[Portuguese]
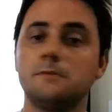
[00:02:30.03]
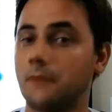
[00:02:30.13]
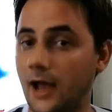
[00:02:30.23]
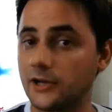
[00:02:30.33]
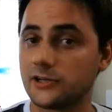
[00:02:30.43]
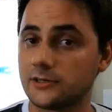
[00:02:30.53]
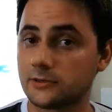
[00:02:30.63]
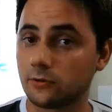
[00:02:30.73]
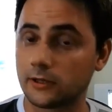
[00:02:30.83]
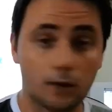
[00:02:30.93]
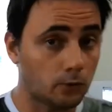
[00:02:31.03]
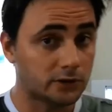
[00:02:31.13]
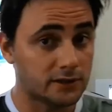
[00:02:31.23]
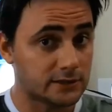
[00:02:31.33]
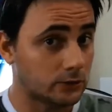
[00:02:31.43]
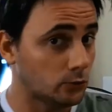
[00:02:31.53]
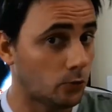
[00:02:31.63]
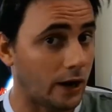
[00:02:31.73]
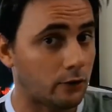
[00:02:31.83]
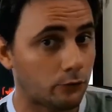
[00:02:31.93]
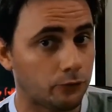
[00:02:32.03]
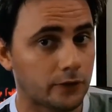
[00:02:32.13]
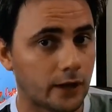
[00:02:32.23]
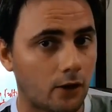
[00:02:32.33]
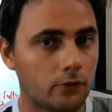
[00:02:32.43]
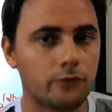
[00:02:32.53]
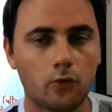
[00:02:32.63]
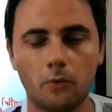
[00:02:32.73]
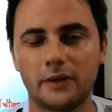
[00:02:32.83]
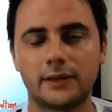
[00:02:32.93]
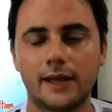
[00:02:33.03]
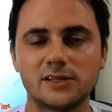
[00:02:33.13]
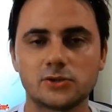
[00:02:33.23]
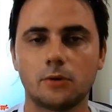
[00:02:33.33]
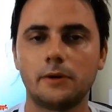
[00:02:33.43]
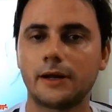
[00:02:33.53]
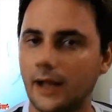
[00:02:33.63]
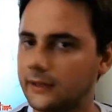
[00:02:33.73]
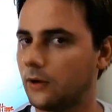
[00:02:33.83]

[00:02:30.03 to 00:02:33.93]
imagens do que está acontecendo no arco final e vou comentar sobre